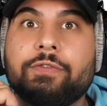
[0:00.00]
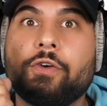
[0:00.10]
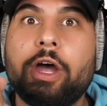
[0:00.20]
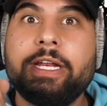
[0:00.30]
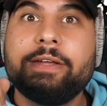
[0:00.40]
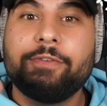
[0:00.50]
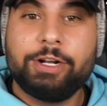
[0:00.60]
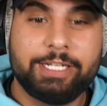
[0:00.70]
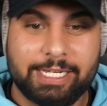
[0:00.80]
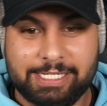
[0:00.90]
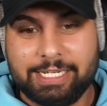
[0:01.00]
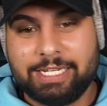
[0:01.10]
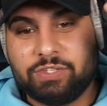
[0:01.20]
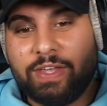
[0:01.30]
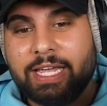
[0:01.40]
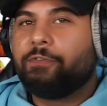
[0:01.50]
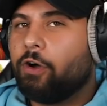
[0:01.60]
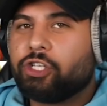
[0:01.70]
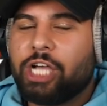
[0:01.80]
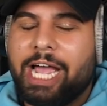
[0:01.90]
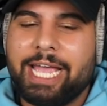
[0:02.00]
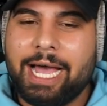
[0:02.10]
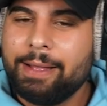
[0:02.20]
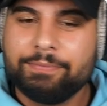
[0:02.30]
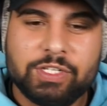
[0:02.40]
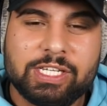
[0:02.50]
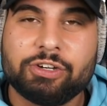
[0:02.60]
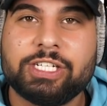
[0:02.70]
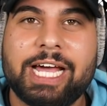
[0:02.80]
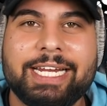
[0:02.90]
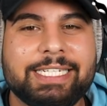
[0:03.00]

Freunde wollen das. Deswegen, Frau Chaya, ich sag euch ehrlich,